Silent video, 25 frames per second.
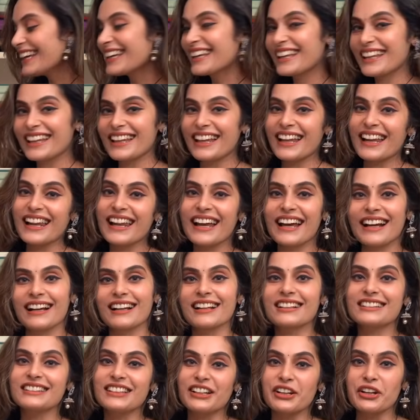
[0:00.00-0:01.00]
இதெல்லாம்
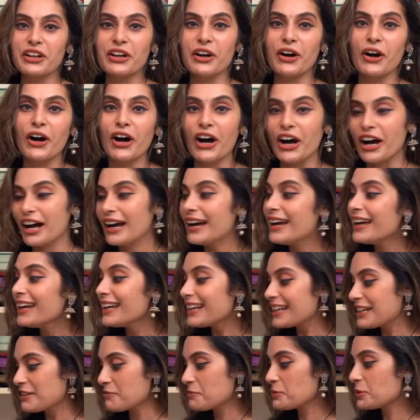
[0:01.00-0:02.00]
எங்களுக்கு தெரியும்
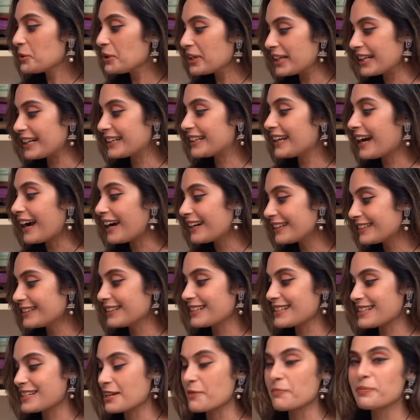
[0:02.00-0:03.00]
நீ மூடிக்கிட்டு அடுத்த
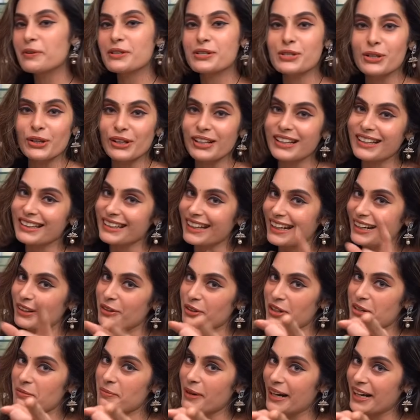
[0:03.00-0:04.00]
ஸ்டெப்பு சொல்லுன்னு
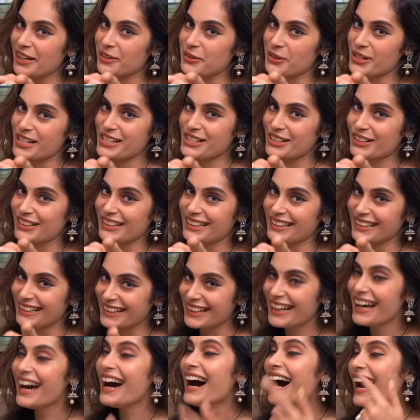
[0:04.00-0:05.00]
உங்கள் மைண்ட் வாய்ஸ் சொல்லுது
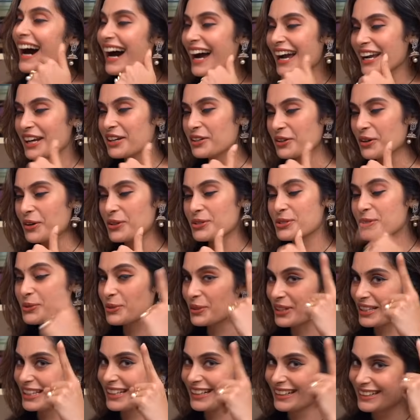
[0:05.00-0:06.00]
ஐ நோ
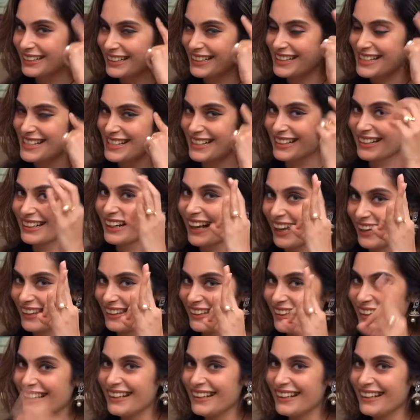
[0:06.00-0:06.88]
சுருதி இன்டெலிஜென்ட் கேர்ள்